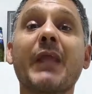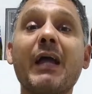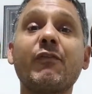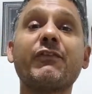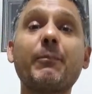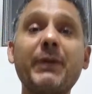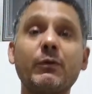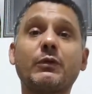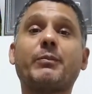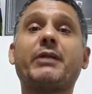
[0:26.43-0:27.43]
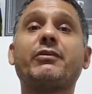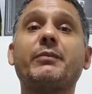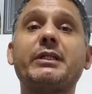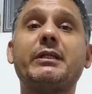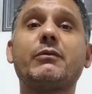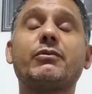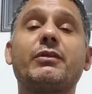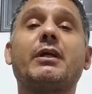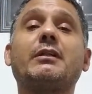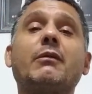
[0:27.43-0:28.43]
Aí você pergunta ao Breja Maníacos,
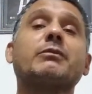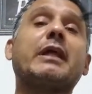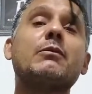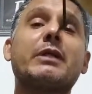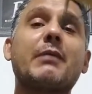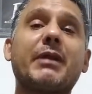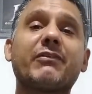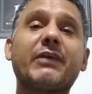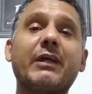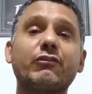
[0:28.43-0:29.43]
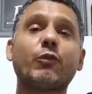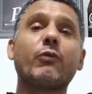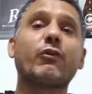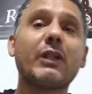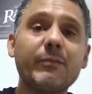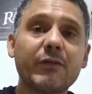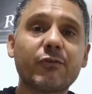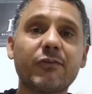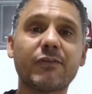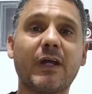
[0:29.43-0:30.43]
não tenho que abraçar, estou em isolamento
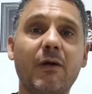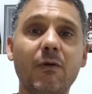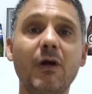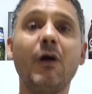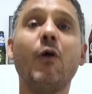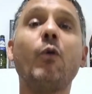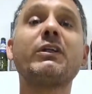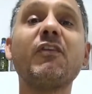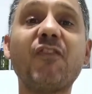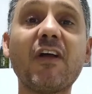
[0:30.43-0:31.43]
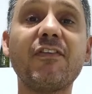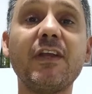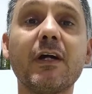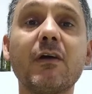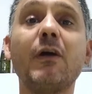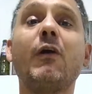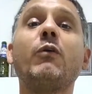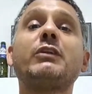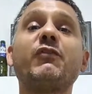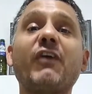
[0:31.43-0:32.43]
social. O que fazer?
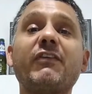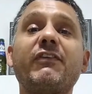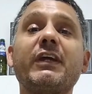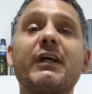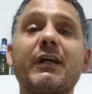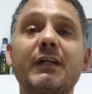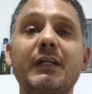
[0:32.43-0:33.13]
O que fazer,